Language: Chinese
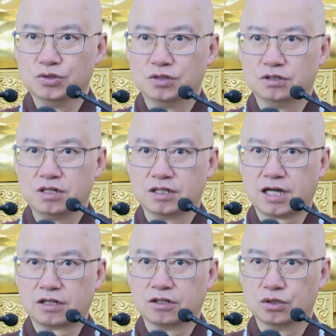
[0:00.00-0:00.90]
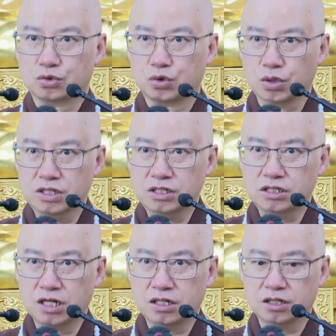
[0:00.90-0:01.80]
这真的达到了纯
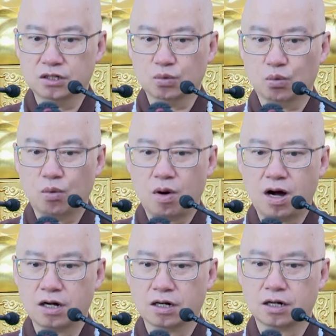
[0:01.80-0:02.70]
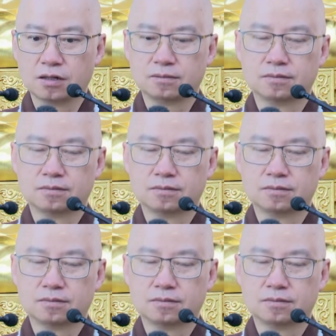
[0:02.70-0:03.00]
真无妄啊！